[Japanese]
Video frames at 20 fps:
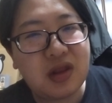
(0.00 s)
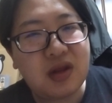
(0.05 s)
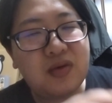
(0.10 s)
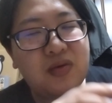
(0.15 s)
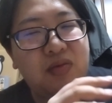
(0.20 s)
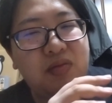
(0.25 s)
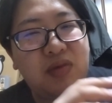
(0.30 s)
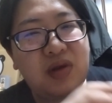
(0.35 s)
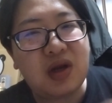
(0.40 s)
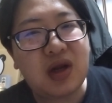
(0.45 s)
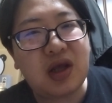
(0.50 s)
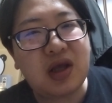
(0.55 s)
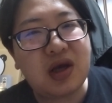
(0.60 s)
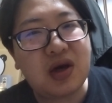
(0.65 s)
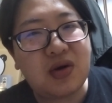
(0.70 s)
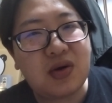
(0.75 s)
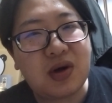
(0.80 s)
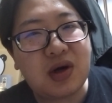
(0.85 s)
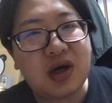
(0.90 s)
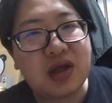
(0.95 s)
でも未来
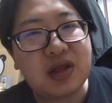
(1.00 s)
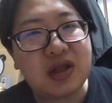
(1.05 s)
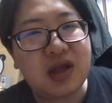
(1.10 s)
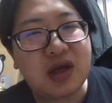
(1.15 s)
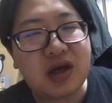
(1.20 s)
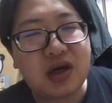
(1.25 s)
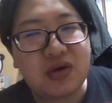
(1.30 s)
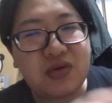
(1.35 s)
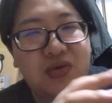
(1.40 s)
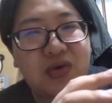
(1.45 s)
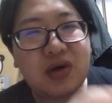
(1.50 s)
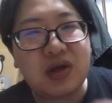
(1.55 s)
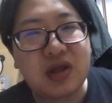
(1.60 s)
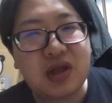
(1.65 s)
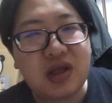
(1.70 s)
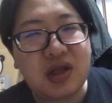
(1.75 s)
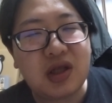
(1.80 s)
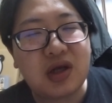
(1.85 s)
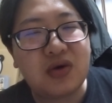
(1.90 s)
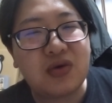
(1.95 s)
が分かんないから不
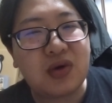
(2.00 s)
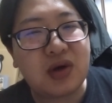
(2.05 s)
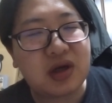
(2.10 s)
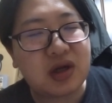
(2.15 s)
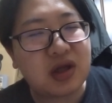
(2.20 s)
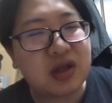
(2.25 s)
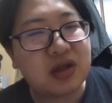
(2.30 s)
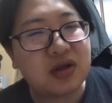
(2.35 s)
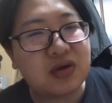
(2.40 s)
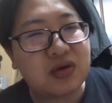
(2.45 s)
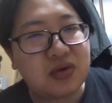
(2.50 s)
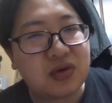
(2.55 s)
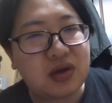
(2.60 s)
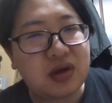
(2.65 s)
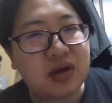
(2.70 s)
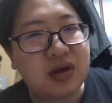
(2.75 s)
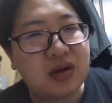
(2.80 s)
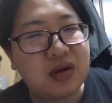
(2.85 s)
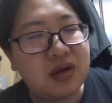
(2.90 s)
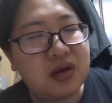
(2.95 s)
安になるわけなんですよ
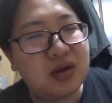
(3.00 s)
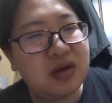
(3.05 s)
ね。